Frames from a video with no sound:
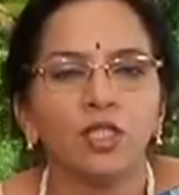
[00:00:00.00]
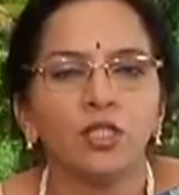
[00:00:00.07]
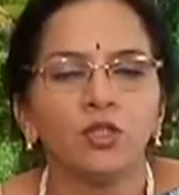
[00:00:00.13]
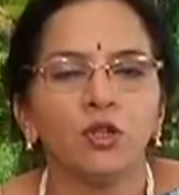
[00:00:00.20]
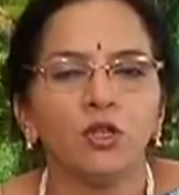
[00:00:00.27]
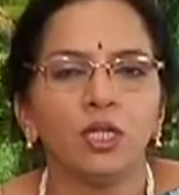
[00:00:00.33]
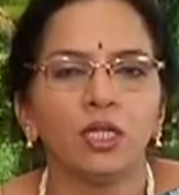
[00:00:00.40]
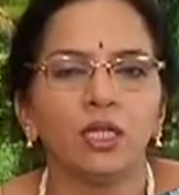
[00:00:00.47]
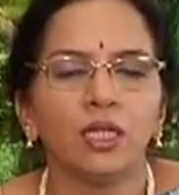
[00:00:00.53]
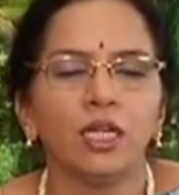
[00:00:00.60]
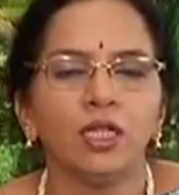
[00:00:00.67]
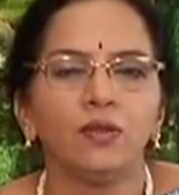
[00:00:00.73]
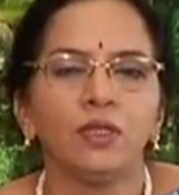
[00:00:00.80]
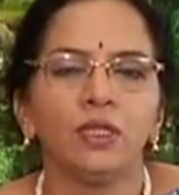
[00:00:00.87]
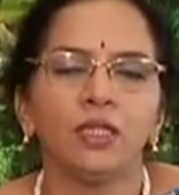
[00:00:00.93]
షోల్డర్
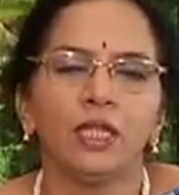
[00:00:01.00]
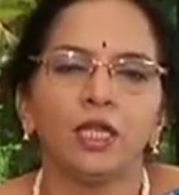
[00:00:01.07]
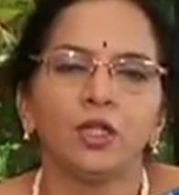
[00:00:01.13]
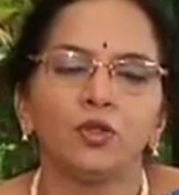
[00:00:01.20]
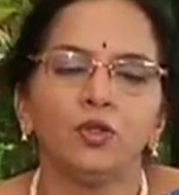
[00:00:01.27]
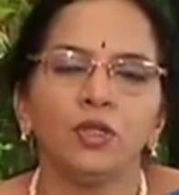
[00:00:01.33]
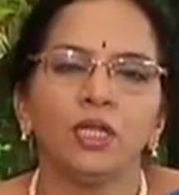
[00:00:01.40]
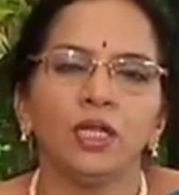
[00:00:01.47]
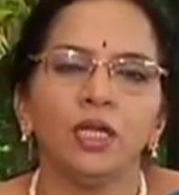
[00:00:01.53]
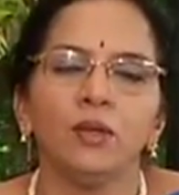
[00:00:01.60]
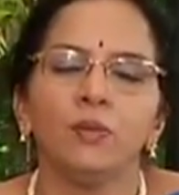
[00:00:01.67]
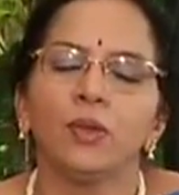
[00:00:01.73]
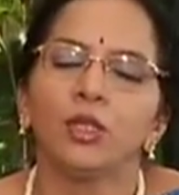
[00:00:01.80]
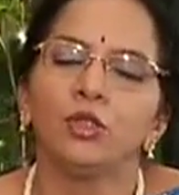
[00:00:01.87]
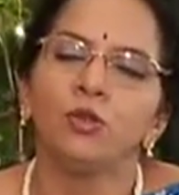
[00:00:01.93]
అనేటువంటిది ఎక్కువగా
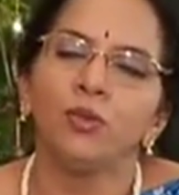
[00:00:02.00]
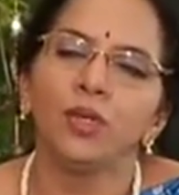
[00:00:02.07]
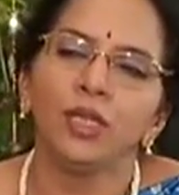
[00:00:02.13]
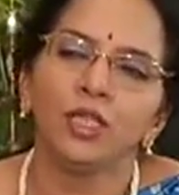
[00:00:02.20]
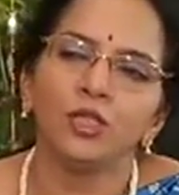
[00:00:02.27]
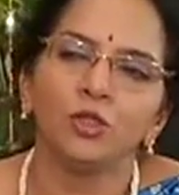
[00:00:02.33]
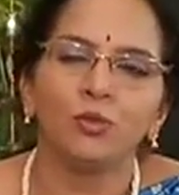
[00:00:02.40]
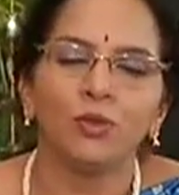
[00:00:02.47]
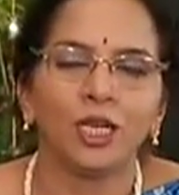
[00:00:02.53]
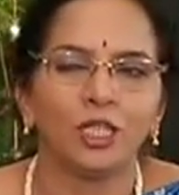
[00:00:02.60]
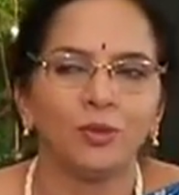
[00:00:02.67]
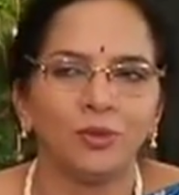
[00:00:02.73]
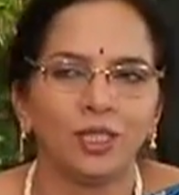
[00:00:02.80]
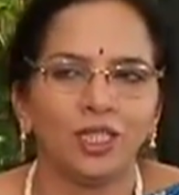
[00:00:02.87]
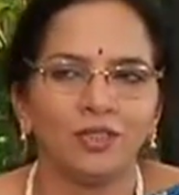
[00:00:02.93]
మధుమేహంతో
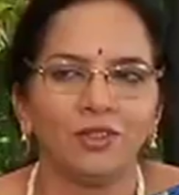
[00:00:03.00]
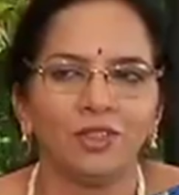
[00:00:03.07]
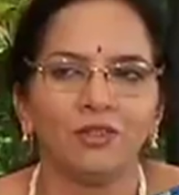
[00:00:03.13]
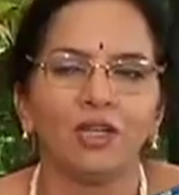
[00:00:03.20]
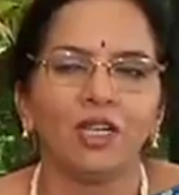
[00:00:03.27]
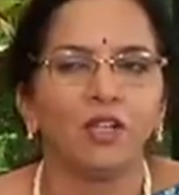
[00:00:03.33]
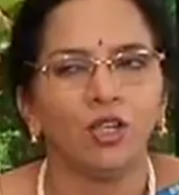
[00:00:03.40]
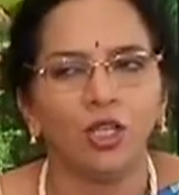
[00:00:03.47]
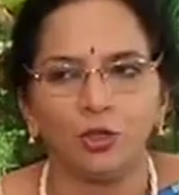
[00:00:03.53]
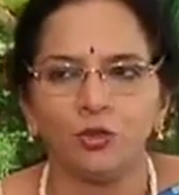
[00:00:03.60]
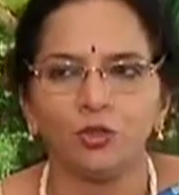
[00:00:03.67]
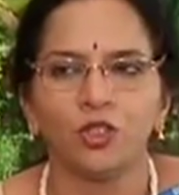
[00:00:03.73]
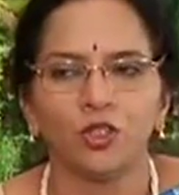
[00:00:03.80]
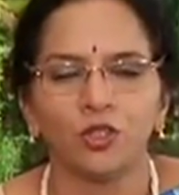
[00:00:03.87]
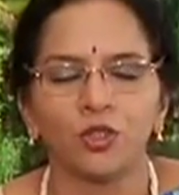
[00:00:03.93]
బాధపడేటువంటి వాళ్ళలో ఎక్కువగా
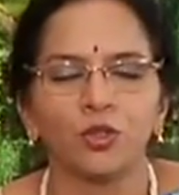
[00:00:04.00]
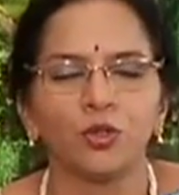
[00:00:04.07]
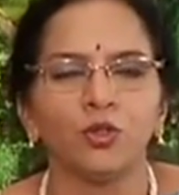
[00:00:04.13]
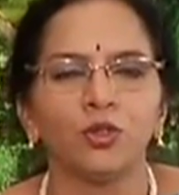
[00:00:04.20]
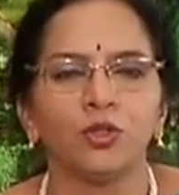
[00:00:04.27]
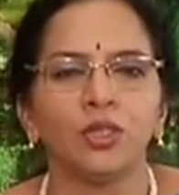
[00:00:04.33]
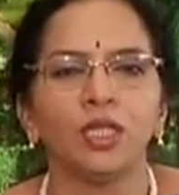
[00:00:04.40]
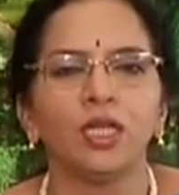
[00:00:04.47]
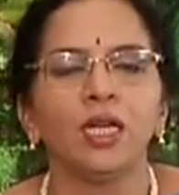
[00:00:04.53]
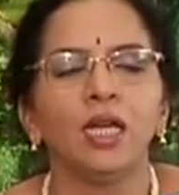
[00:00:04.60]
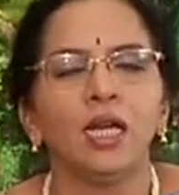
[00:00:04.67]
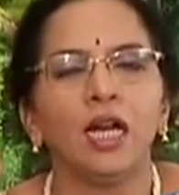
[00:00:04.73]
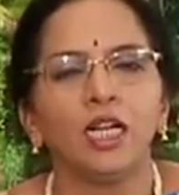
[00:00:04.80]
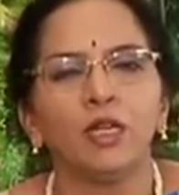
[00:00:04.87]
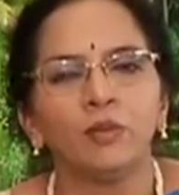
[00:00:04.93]
వస్తూ ఉంటుంది
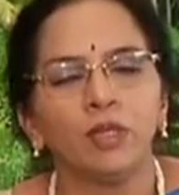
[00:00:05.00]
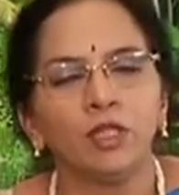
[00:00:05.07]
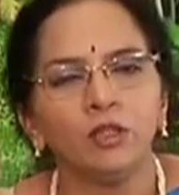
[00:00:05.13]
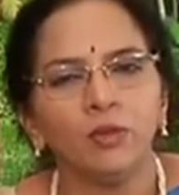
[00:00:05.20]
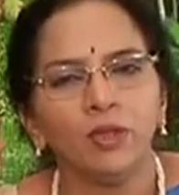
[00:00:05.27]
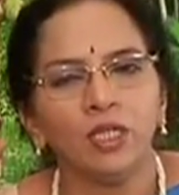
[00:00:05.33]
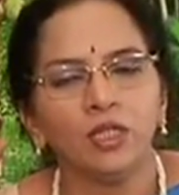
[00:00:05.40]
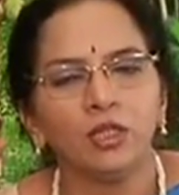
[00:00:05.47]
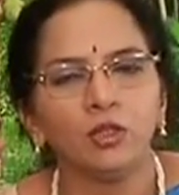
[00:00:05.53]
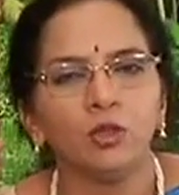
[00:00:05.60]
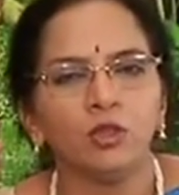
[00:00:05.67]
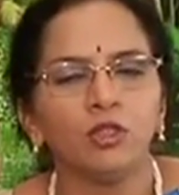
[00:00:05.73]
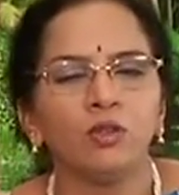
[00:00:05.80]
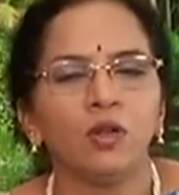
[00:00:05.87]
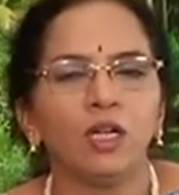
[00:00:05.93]
అంటే మధుమేహంతో ఉన్న
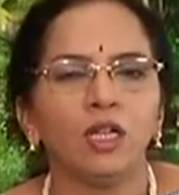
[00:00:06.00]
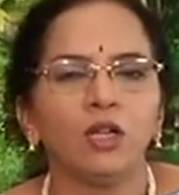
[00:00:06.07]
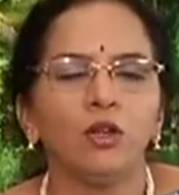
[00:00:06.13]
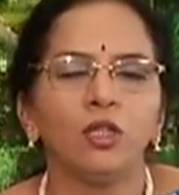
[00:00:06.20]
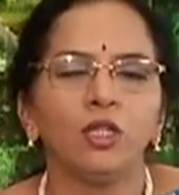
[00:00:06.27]
వాళ్ళలో